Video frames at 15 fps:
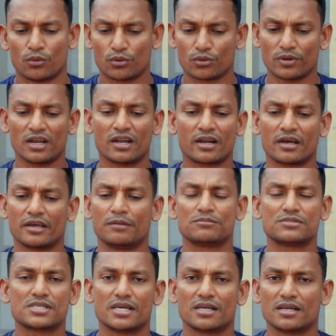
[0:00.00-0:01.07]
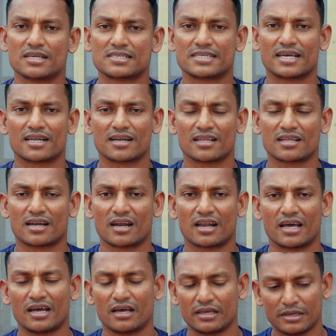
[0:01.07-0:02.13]
ஒருவேளை நான் எம்சிஎனில் சேர்றதுனால
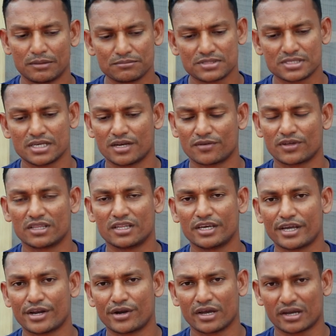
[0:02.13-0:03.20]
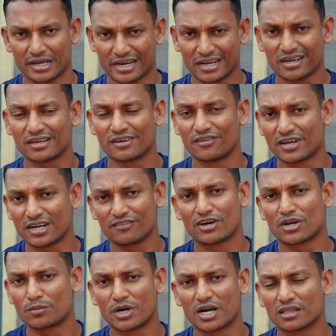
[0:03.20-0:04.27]
எம்சிஎன் வந்து எனக்கு எனக்கு வர
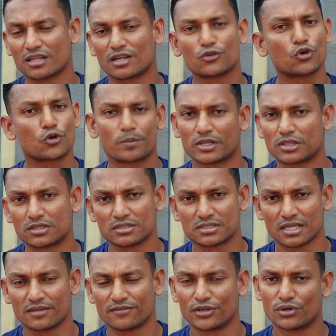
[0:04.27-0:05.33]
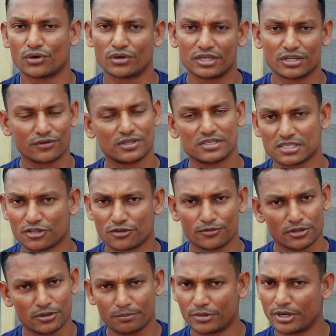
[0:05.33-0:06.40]
வருமானத்துலேருந்து ஒரு பத்து சதவீதம் இருபது
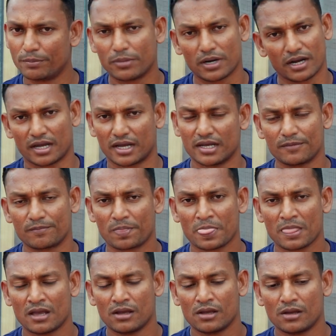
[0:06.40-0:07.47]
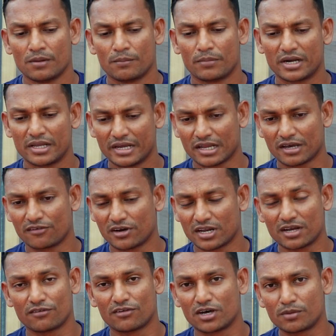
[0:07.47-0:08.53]
சதவீதம் பிடிப்பாங்க பட் எனக்கு வர
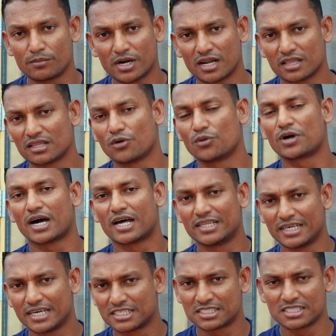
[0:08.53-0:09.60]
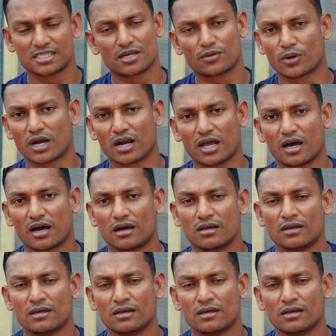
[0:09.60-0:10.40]
வருமானத்தை அவங்க அதிகரித்து தருவாங்களா